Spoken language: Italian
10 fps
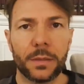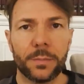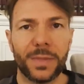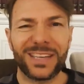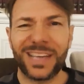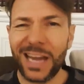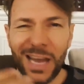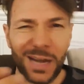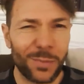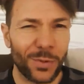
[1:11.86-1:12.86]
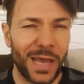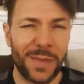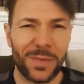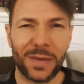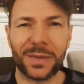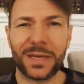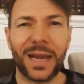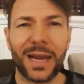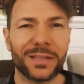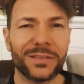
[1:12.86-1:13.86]
per creare polemiche, per
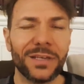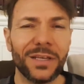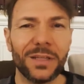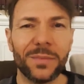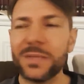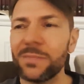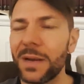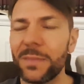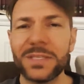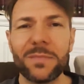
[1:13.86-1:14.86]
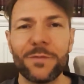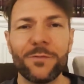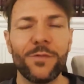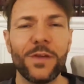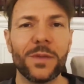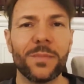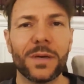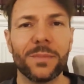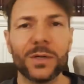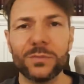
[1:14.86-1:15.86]
creare attriti. Mi sembra, mi sembra un film,
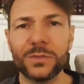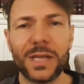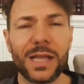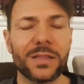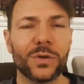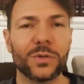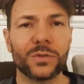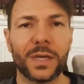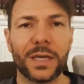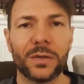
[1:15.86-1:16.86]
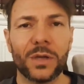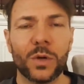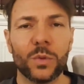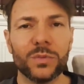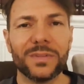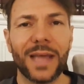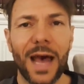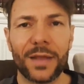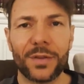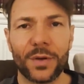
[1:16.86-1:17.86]
ma non ti rendi conto che è un
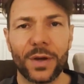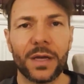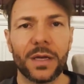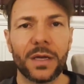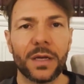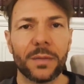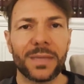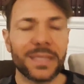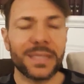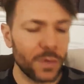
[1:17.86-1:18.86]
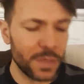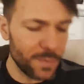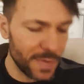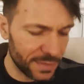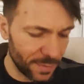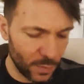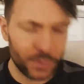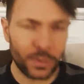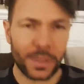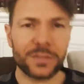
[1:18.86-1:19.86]
teatro, eh. Ma se è l'una e mezza, ma
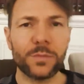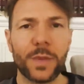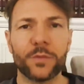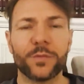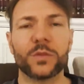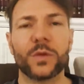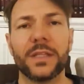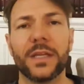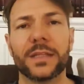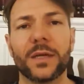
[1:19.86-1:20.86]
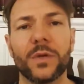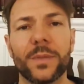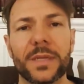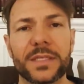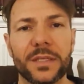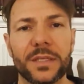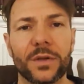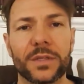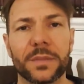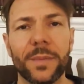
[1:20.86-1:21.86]
quando cazzo mai ho fatto una diretta all'una e mezza di
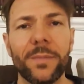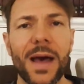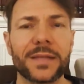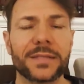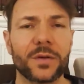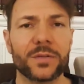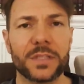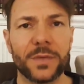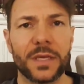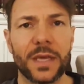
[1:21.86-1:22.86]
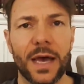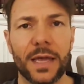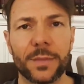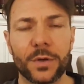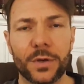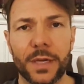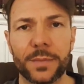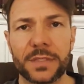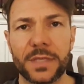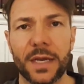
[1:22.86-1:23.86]
notte? Ma basta con queste minchiate, porca
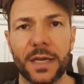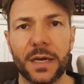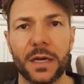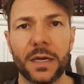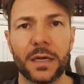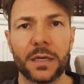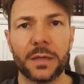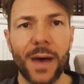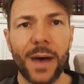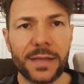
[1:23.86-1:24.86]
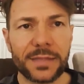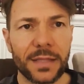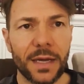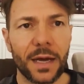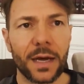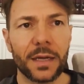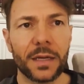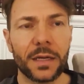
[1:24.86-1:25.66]
miseria. Basta.